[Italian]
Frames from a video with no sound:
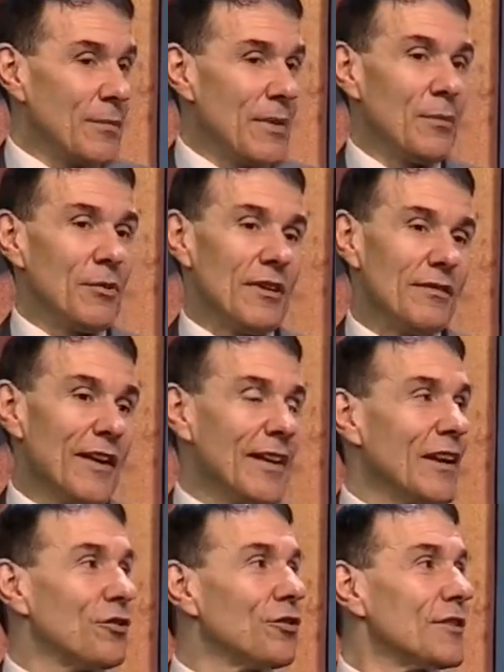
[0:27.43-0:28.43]
abbiamo le
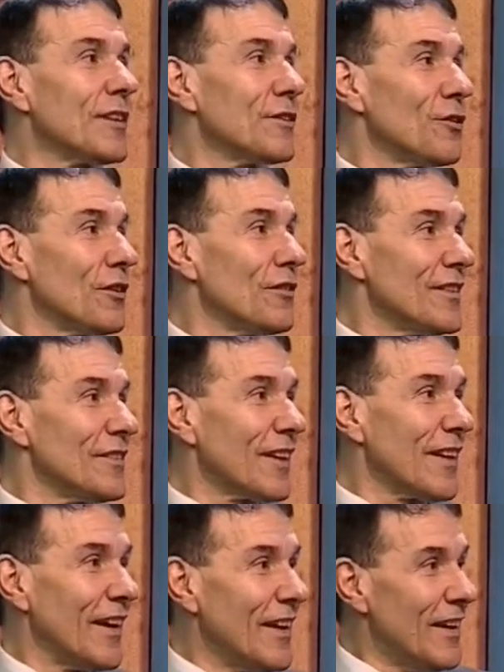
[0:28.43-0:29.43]
varie associazioni invece
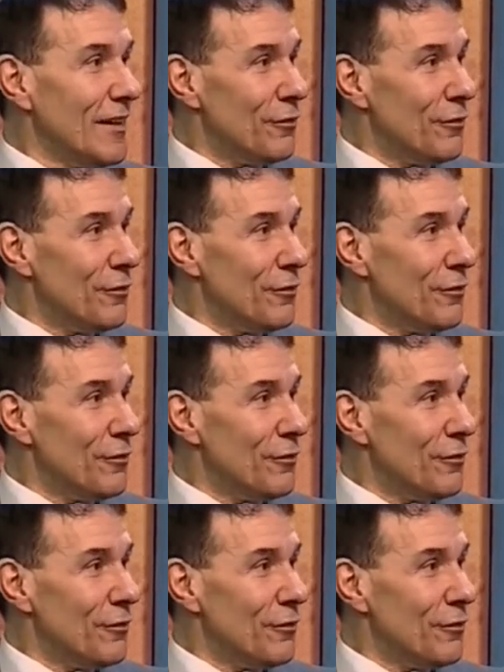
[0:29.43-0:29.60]
che